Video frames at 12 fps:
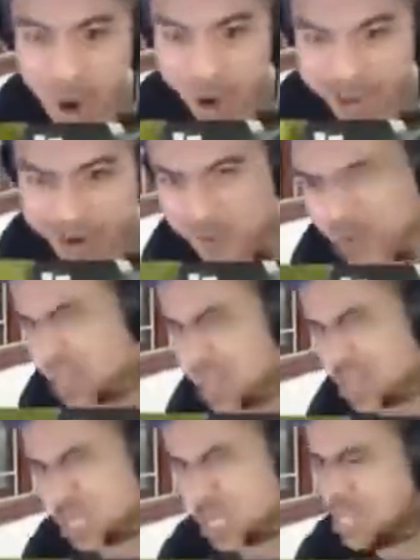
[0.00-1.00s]
kiểu
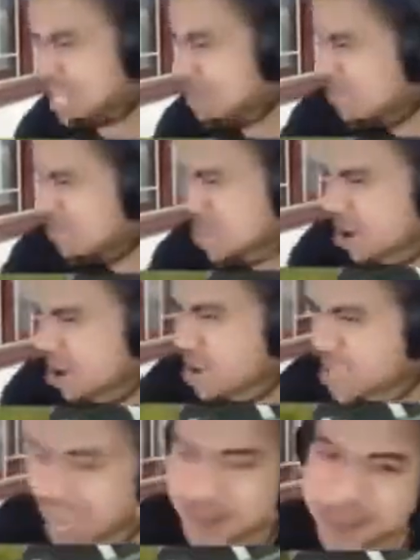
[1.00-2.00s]
xăm soi
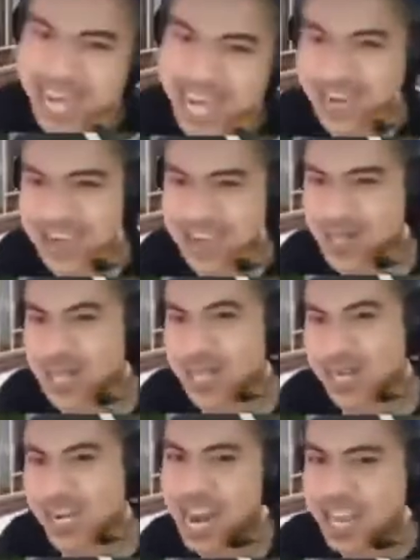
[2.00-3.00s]
dã man nhá.
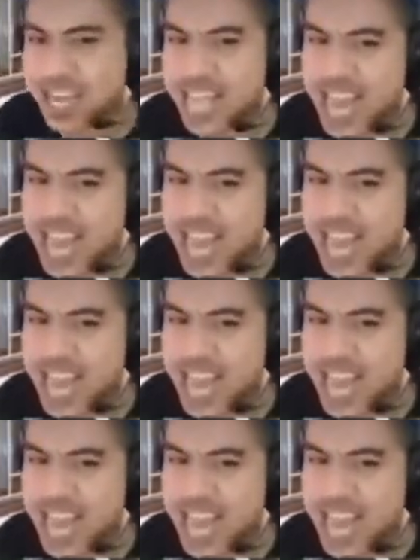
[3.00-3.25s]
Đây là người ta